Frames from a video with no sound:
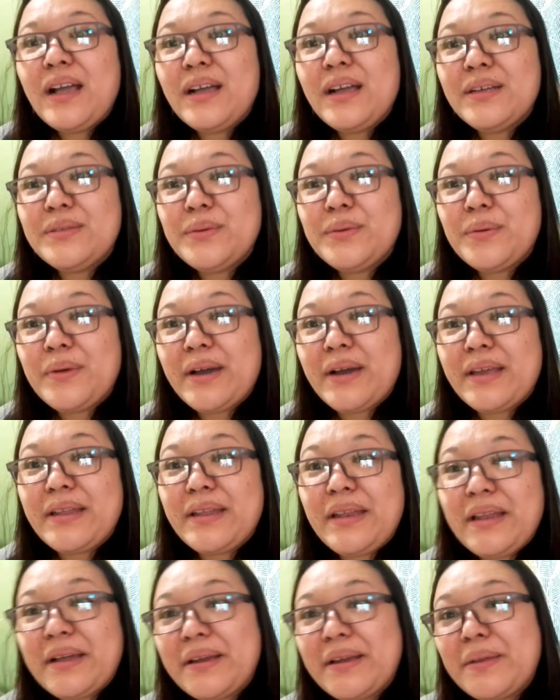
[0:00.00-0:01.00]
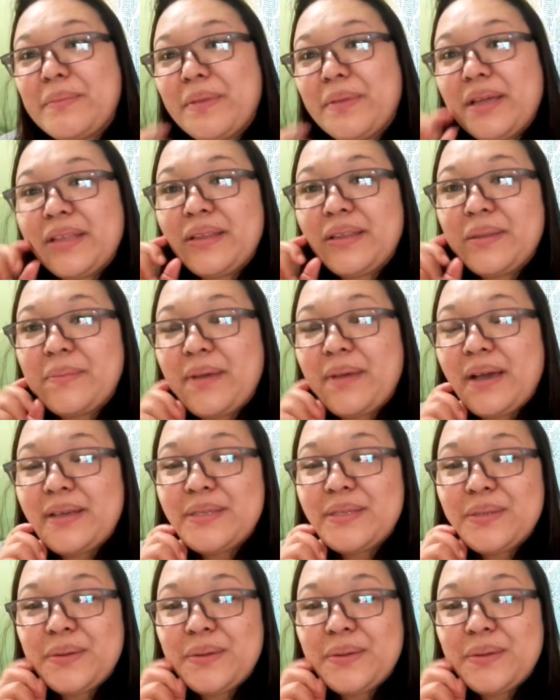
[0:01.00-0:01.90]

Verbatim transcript: hanggang doon ka rin lang naman, di ba?